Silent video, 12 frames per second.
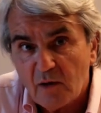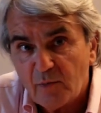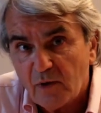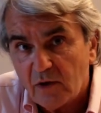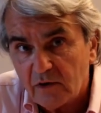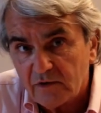
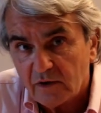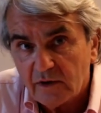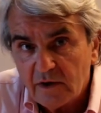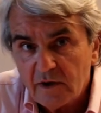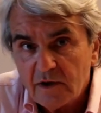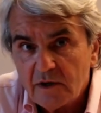Apprendre,
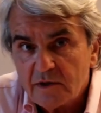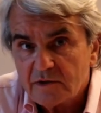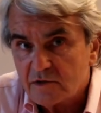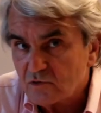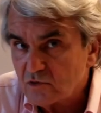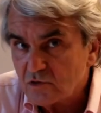
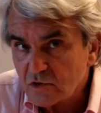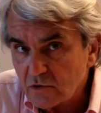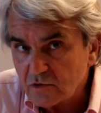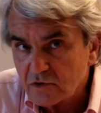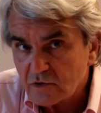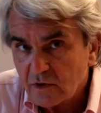c'est une
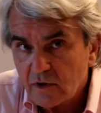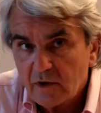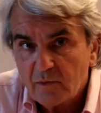chose,